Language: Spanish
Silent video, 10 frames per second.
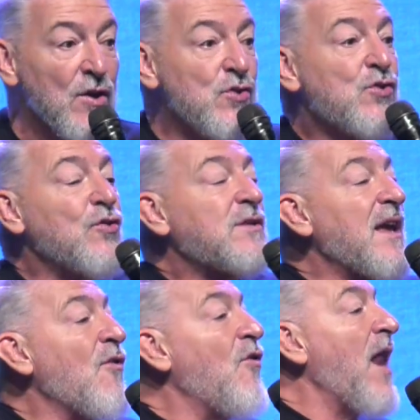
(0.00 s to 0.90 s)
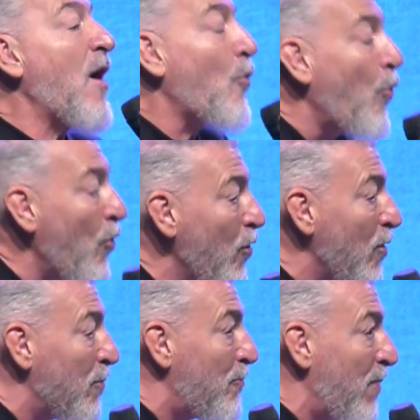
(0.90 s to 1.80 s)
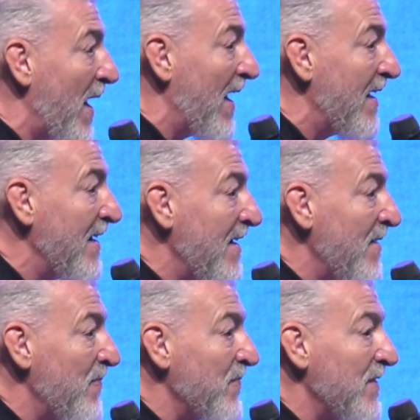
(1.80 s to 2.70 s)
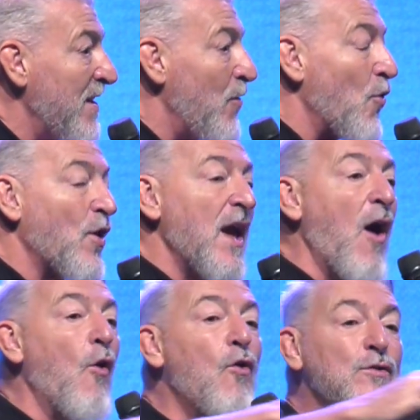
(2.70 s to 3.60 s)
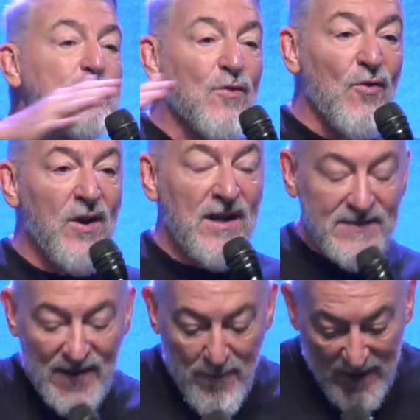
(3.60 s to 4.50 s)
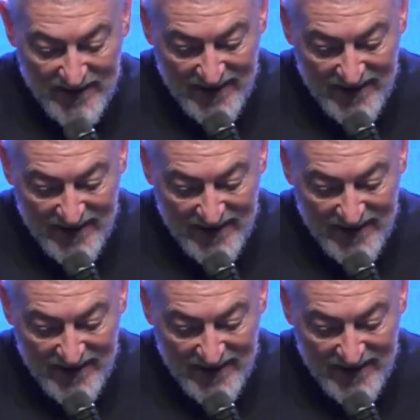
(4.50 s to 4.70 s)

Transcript: Yo tengo la culpa de lo que a otros le está